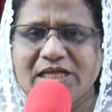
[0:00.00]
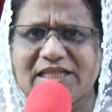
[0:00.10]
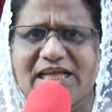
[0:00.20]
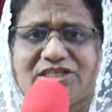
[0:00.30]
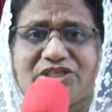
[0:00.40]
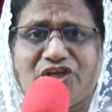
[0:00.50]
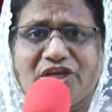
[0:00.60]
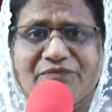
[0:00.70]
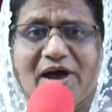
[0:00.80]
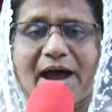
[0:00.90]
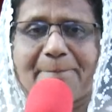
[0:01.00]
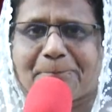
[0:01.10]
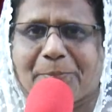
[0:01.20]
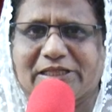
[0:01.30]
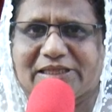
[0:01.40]
இந்த ஜீவ
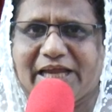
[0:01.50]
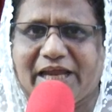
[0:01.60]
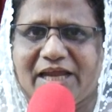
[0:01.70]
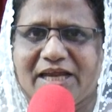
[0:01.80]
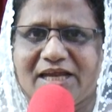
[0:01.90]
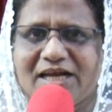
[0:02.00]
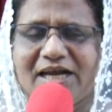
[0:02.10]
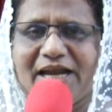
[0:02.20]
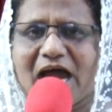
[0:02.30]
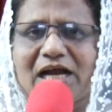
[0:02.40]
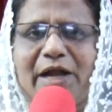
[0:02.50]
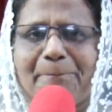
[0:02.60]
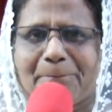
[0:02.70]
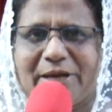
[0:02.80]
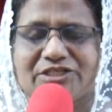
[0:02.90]
அப்பத்தை நாங்கள்
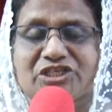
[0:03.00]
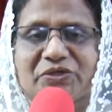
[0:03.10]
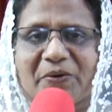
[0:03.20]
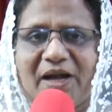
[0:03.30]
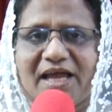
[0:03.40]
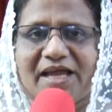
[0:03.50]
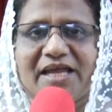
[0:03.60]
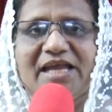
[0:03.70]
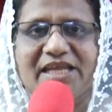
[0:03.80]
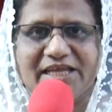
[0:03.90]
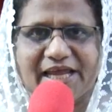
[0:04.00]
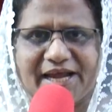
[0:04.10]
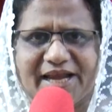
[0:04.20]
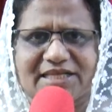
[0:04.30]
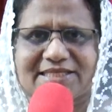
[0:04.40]
பெற்றுக்கொள்ள
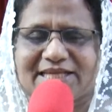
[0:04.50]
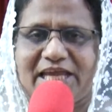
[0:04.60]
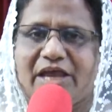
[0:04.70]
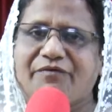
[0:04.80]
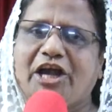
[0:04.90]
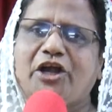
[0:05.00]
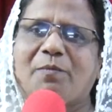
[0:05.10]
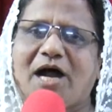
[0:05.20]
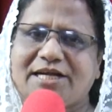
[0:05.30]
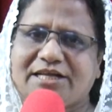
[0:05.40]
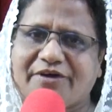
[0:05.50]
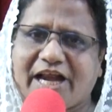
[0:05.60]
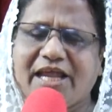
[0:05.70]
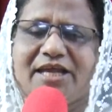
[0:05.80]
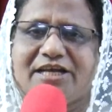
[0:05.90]
என்ன செய்ய வேண்டும்
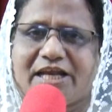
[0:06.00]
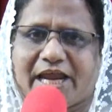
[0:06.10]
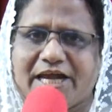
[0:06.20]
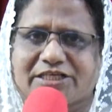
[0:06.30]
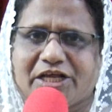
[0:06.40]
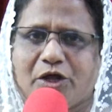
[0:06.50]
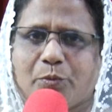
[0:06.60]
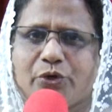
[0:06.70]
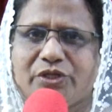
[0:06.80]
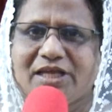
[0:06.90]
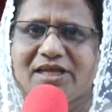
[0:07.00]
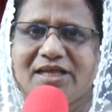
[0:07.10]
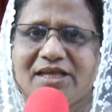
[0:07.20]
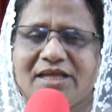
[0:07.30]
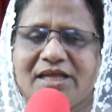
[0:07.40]
ஆண்டவரே என்று கேட்கின்ற போது
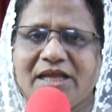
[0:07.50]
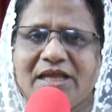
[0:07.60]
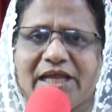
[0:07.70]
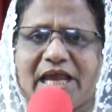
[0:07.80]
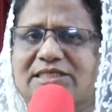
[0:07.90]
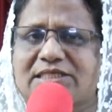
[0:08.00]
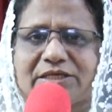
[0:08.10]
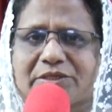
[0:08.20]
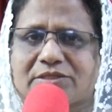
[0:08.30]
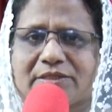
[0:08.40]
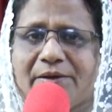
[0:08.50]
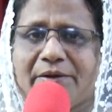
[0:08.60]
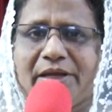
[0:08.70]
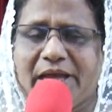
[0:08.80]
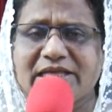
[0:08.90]
இயேசு கிறிஸ்து
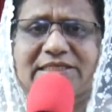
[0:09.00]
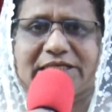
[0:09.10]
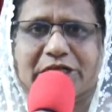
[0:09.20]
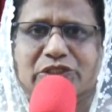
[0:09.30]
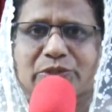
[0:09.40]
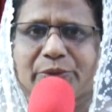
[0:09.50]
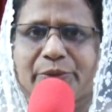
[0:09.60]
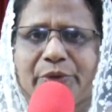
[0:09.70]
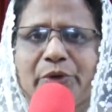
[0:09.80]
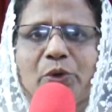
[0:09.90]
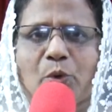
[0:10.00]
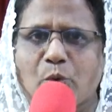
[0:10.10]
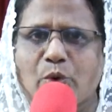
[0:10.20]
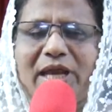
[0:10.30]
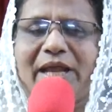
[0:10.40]
இயேசு கிறிஸ்து
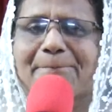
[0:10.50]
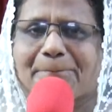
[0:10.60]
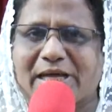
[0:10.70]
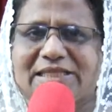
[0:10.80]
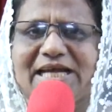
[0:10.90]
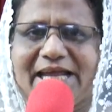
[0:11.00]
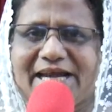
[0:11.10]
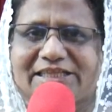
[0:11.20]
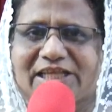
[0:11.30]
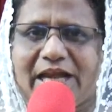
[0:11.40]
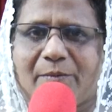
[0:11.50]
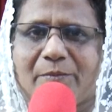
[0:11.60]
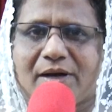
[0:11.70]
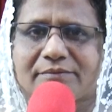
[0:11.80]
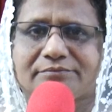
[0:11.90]
கூறிய பதில் என்ன
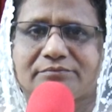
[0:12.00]
தெரியுமா